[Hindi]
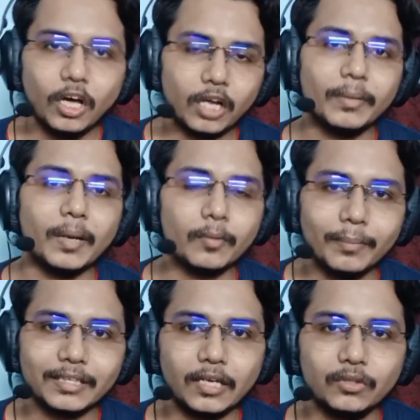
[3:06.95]
और मैं आपको
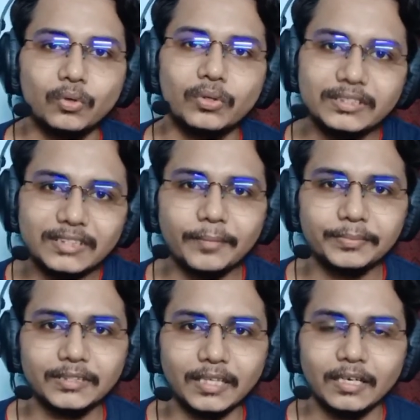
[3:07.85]
बता दूँ उड़ीसा
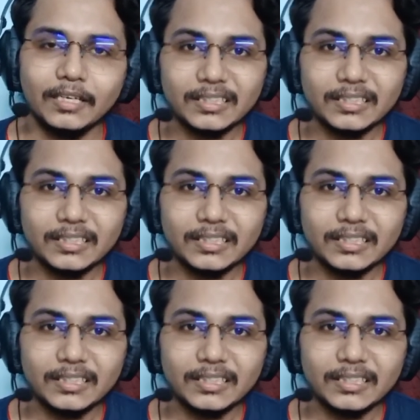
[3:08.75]
एफ